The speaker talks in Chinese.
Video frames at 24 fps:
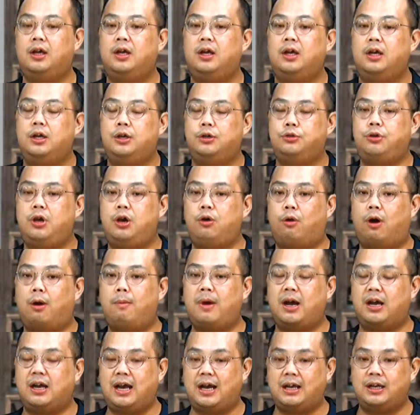所以王
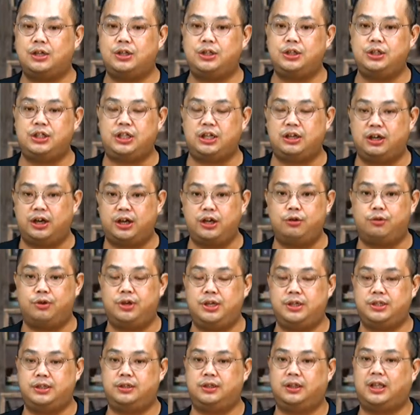莽干的事情很有意
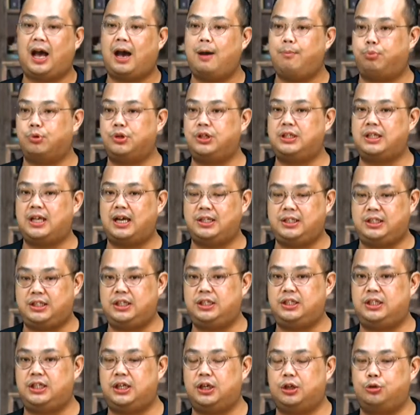思，他不是在积
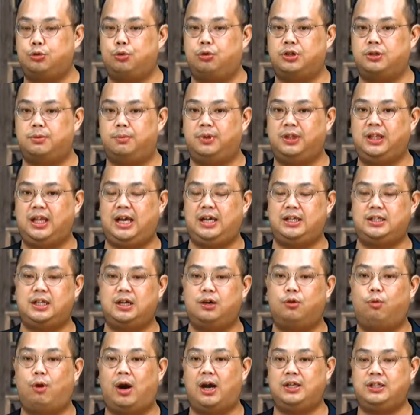极的做什么内
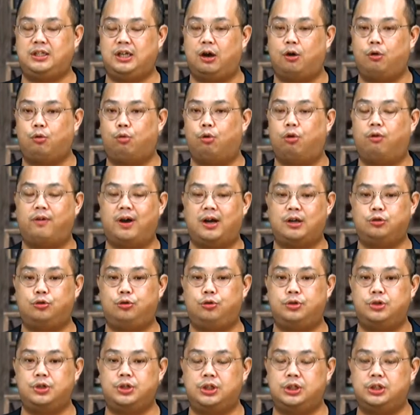政、外交、国防、
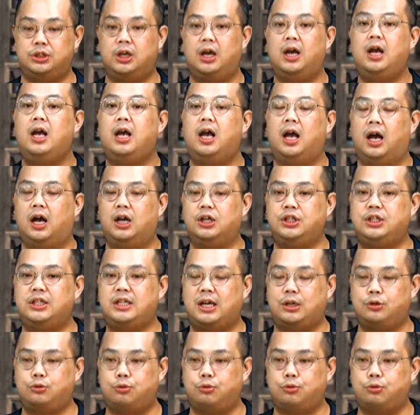军事，而是在做